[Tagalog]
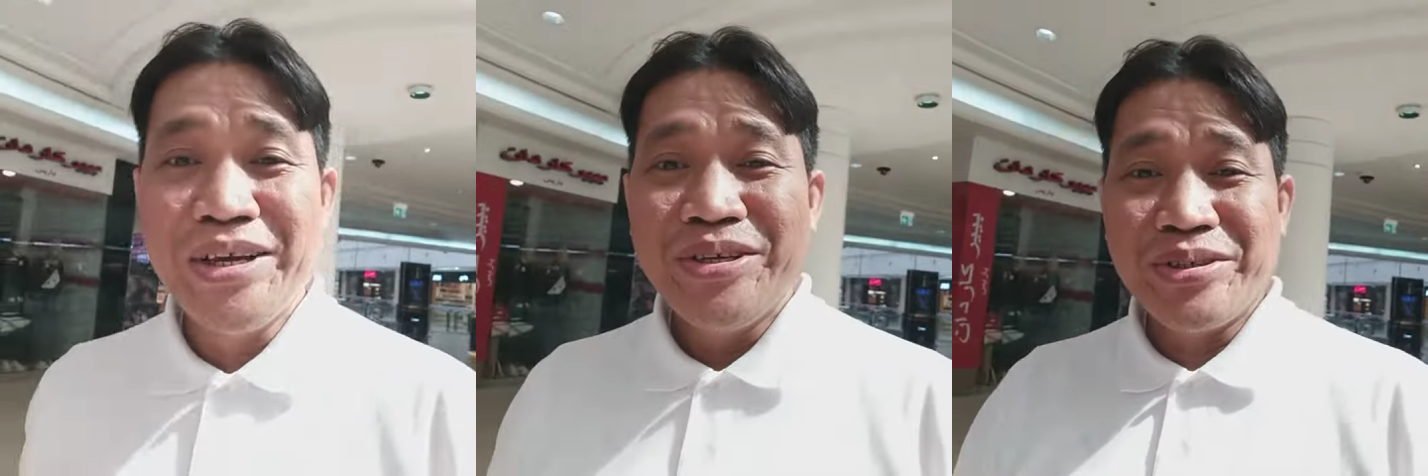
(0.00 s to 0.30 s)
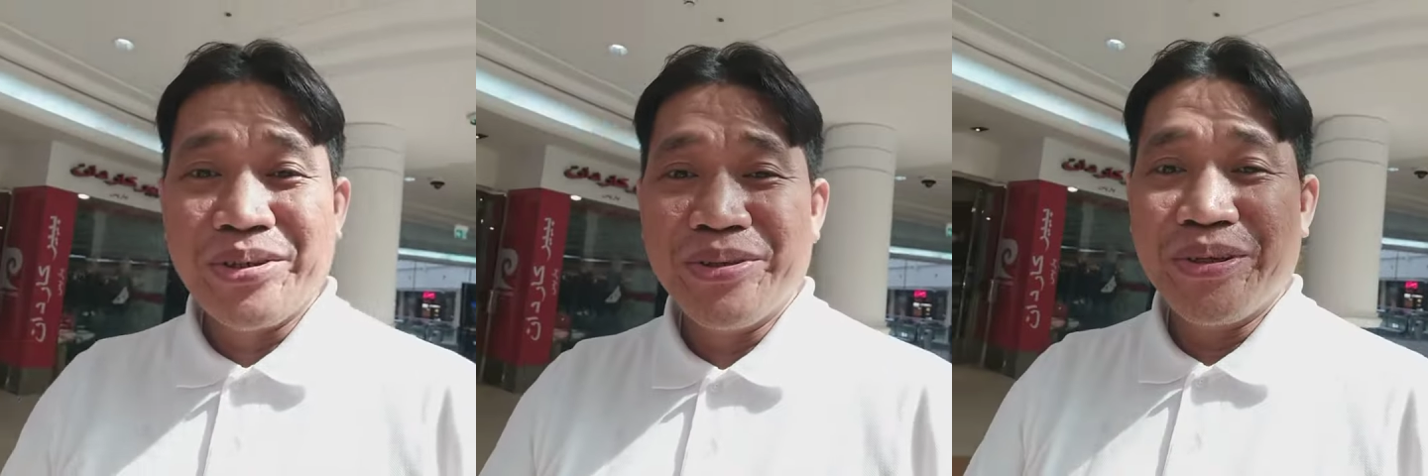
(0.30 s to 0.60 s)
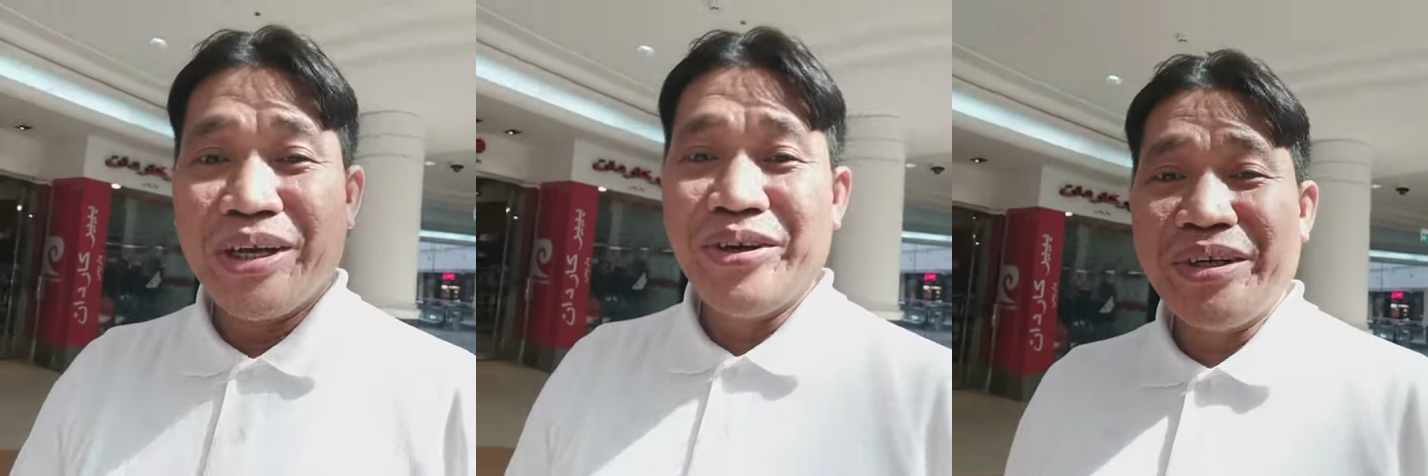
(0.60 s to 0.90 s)
So
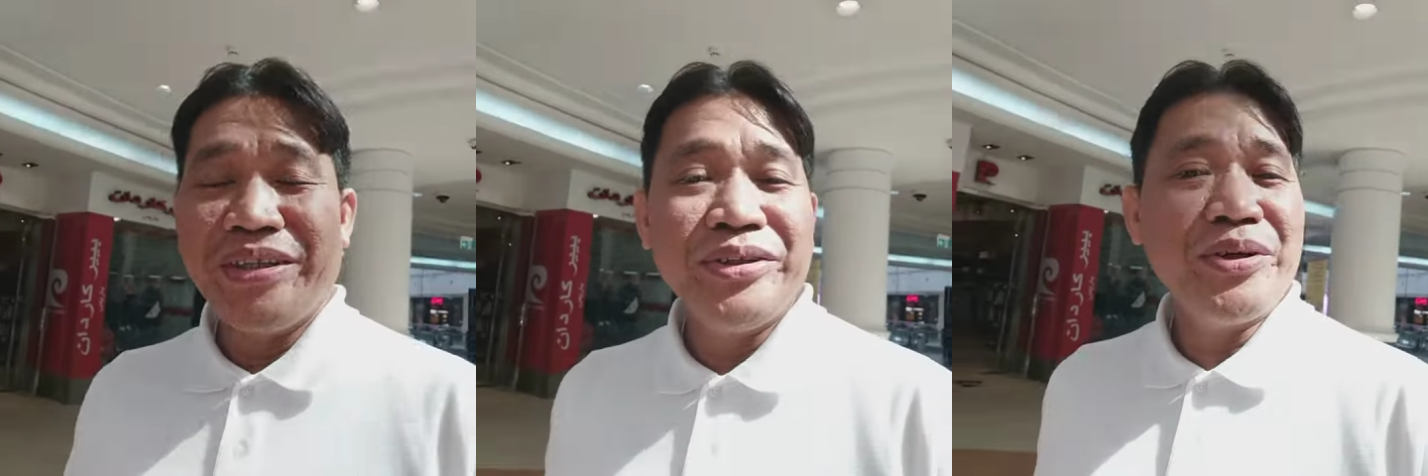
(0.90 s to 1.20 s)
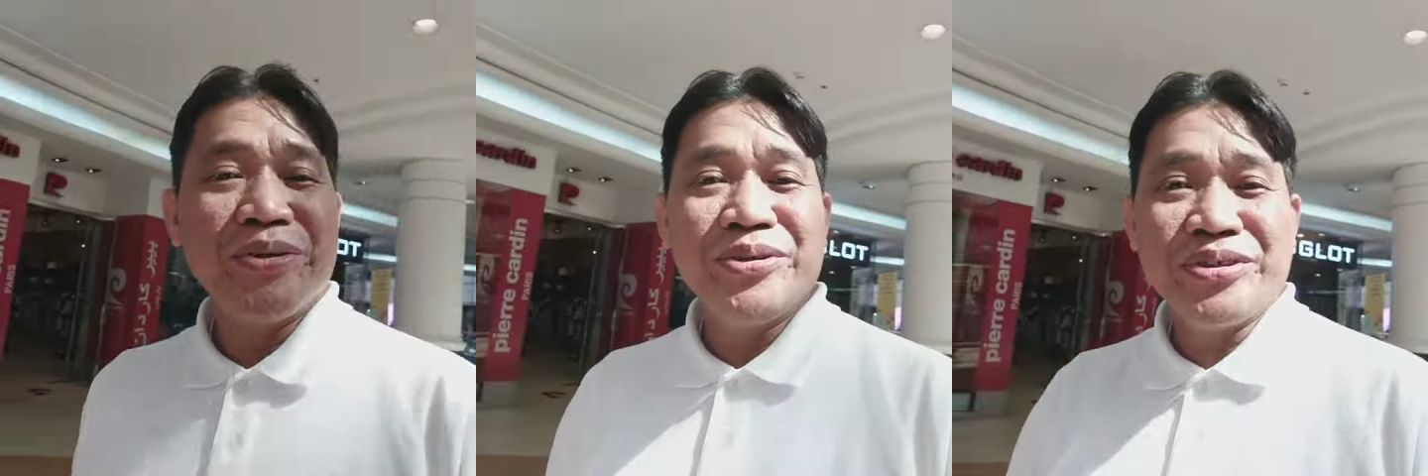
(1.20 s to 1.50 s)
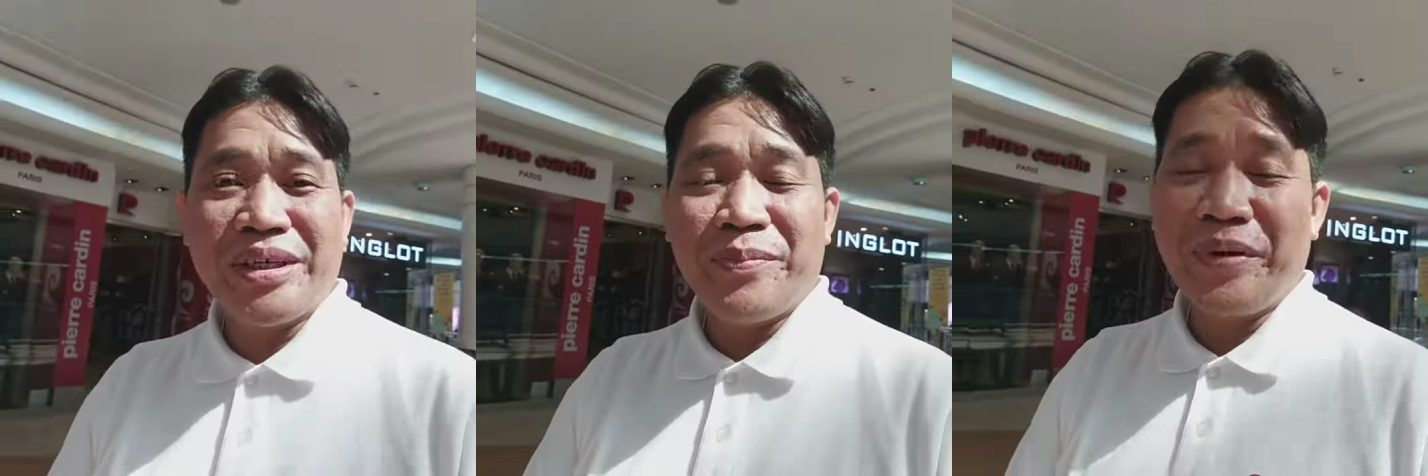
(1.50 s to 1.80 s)
ngayon, nandito ako
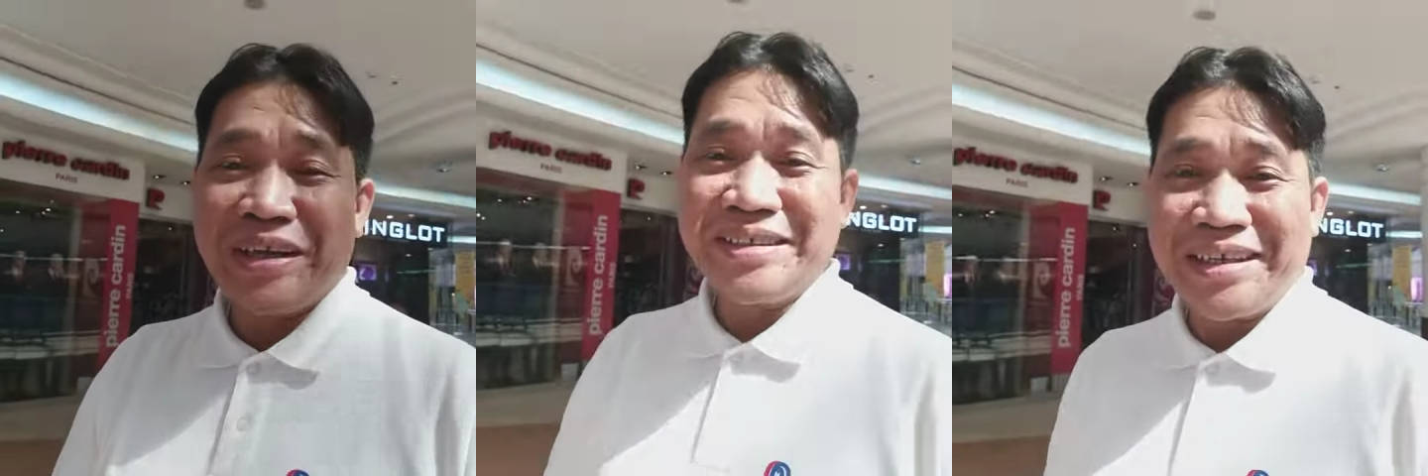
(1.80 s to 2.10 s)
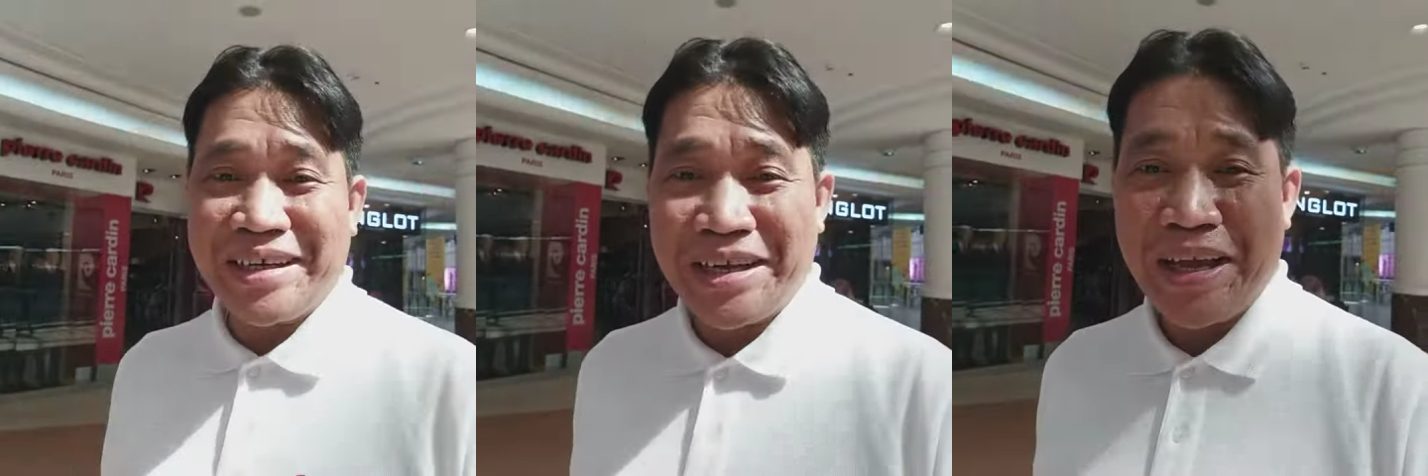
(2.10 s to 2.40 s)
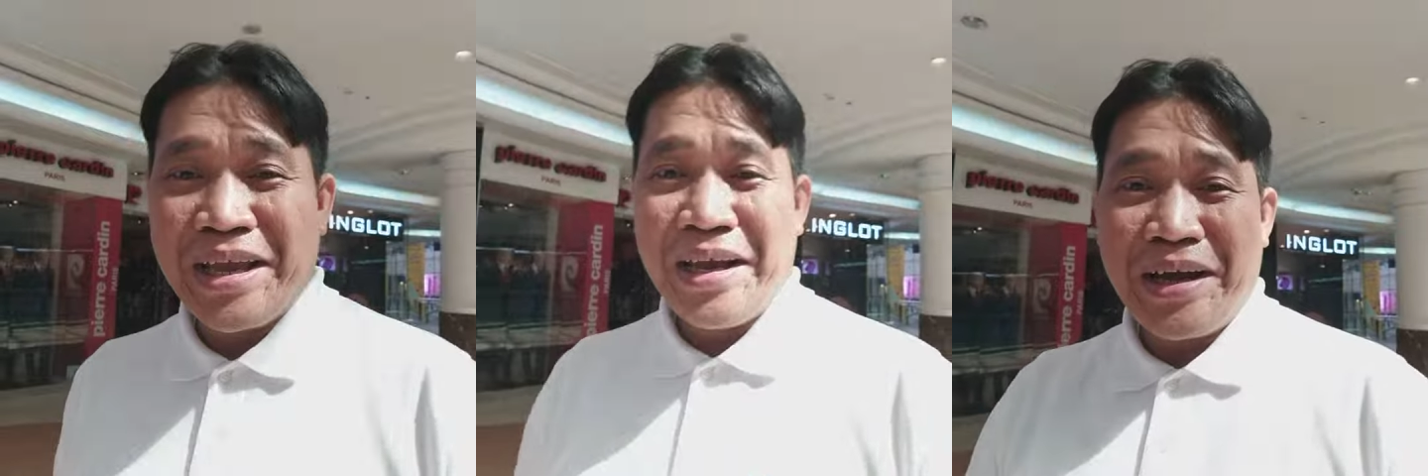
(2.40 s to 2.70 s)
siyempre sa
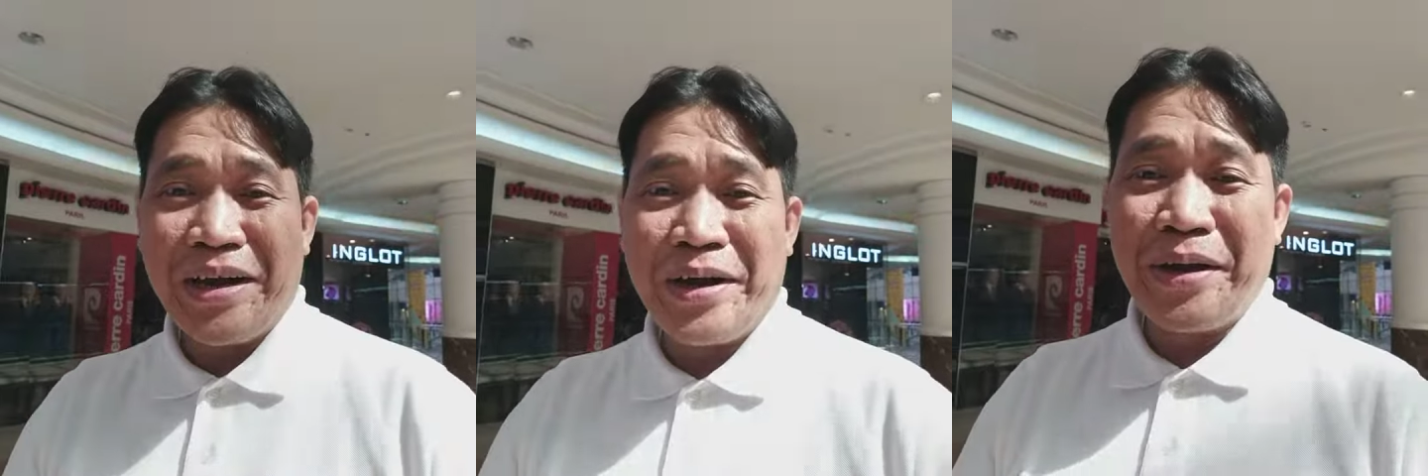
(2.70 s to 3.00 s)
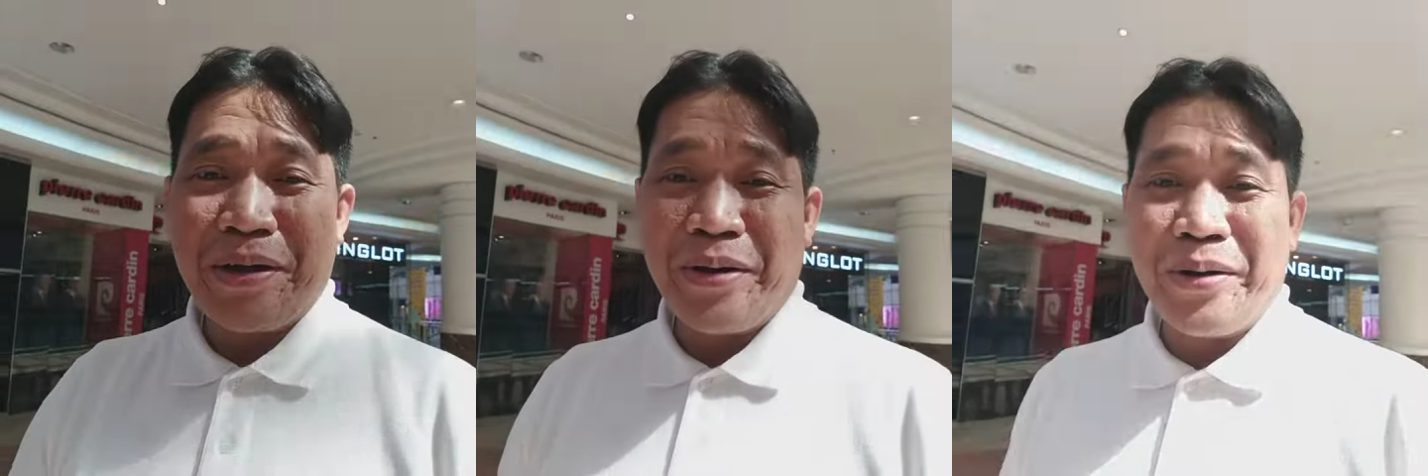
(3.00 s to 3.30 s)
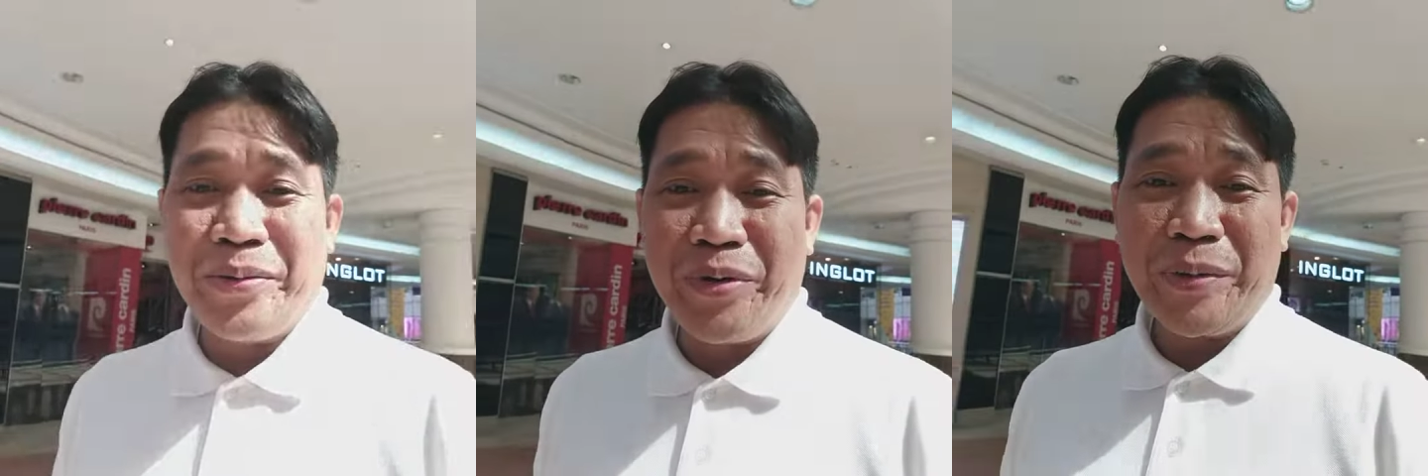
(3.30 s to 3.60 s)
uh,
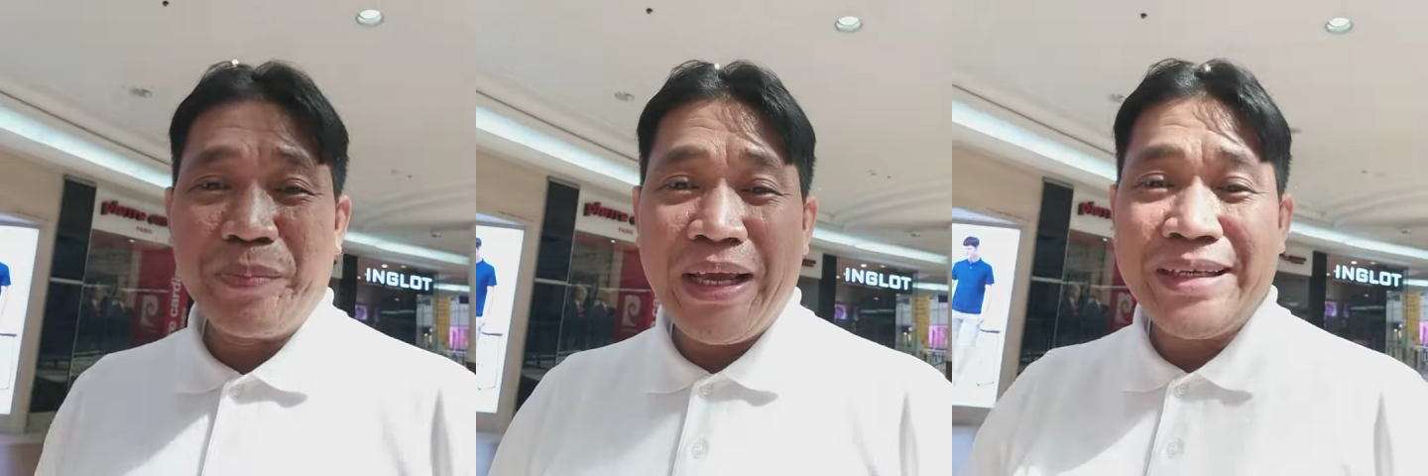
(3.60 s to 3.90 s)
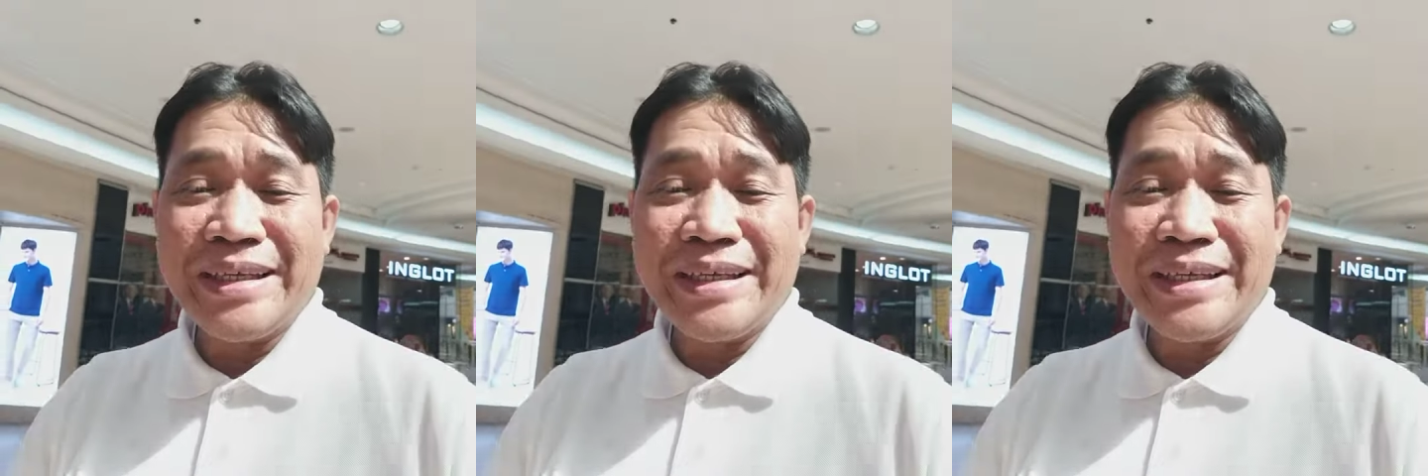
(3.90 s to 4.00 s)
workplace.